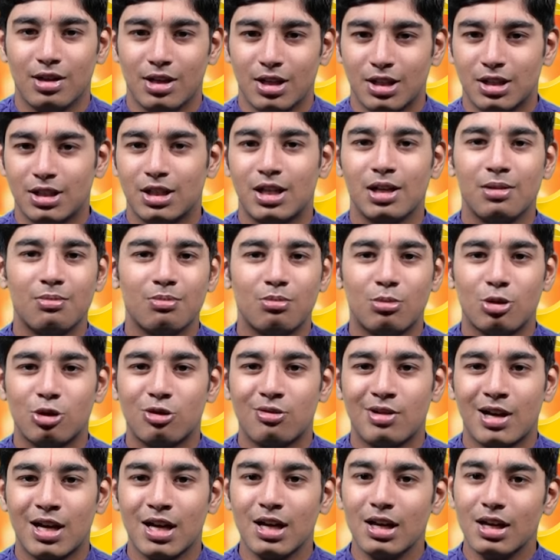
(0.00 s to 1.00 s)
எஷ்டிம்
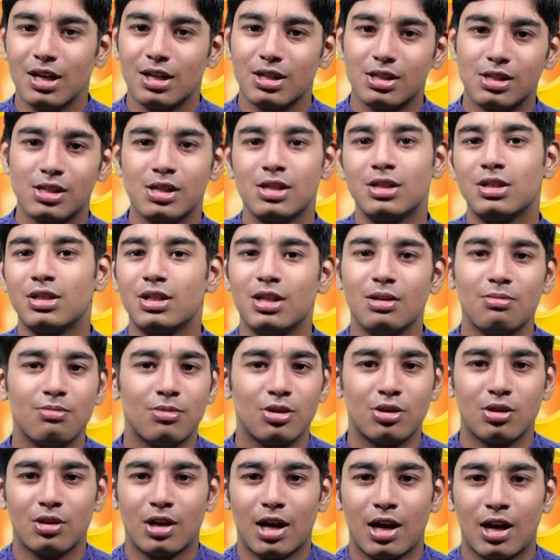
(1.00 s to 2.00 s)
மதுரா சிருஷ்டி
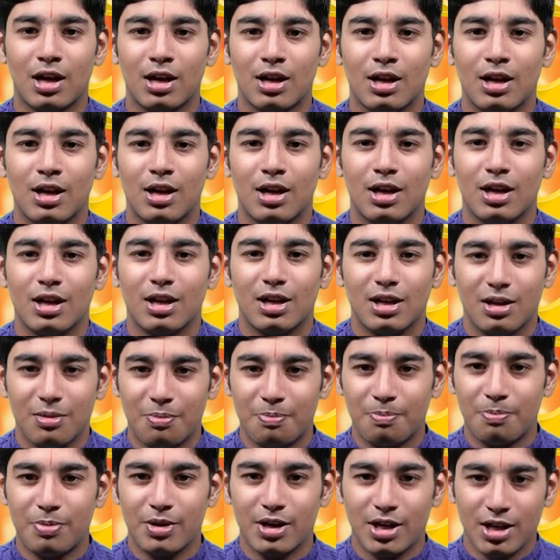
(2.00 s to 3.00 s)
மதுரா
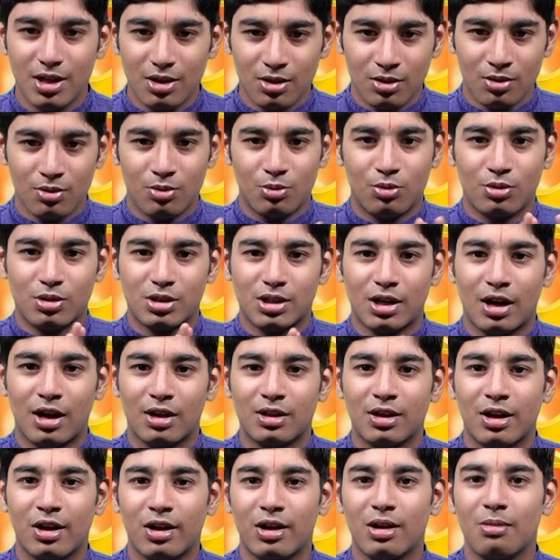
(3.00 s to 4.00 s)
இப்படி ஒரு
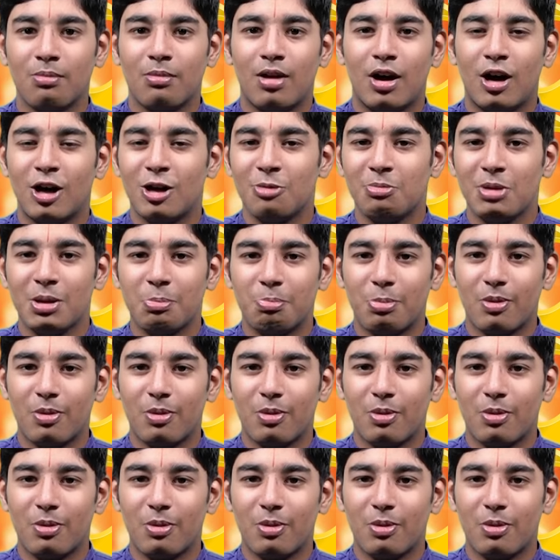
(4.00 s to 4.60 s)
சாதாரண மாடு